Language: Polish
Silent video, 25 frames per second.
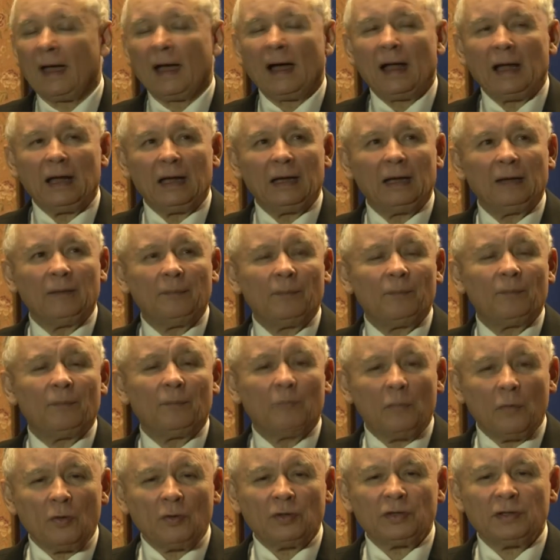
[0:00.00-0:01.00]
ale
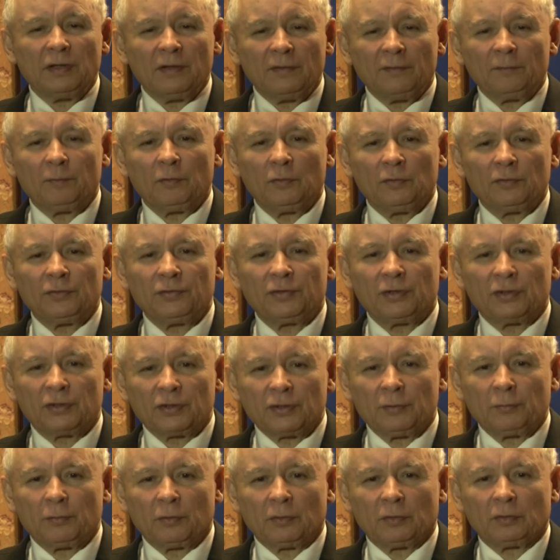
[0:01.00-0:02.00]
można w Polsce
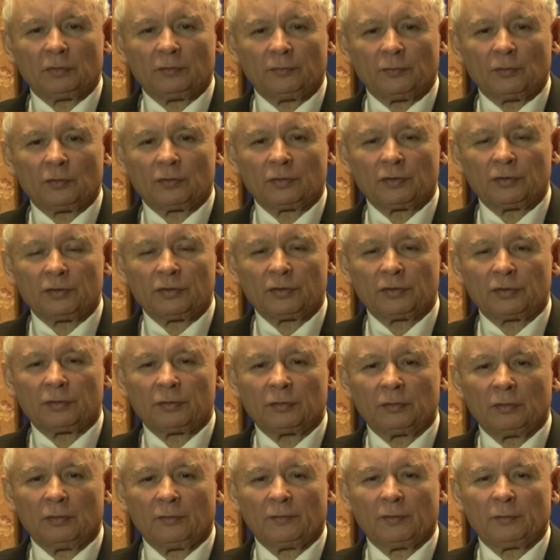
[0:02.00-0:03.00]
szybko
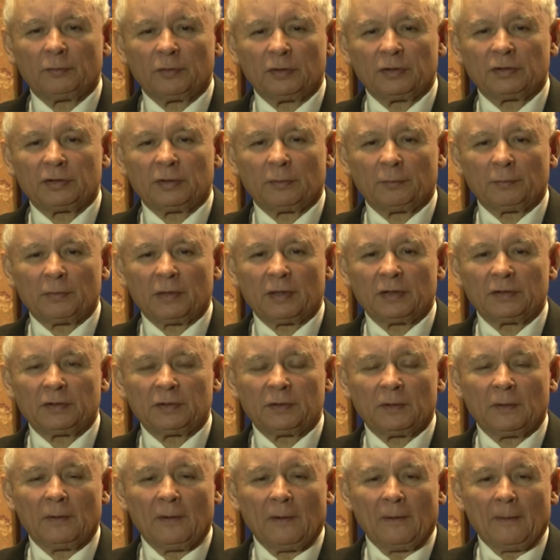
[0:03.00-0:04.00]
tworzyć nowe miejsca
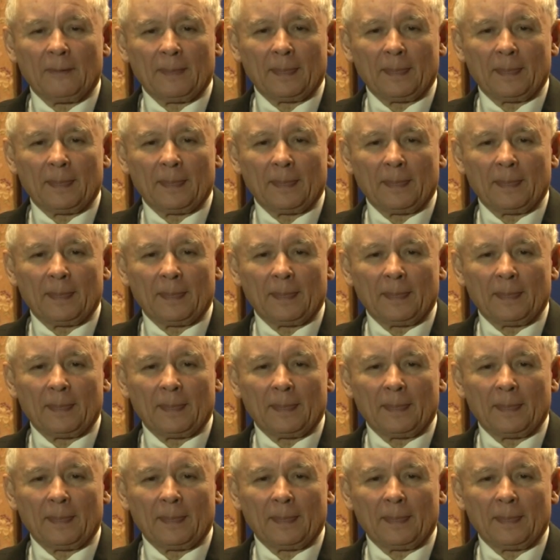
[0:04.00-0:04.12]
pracy.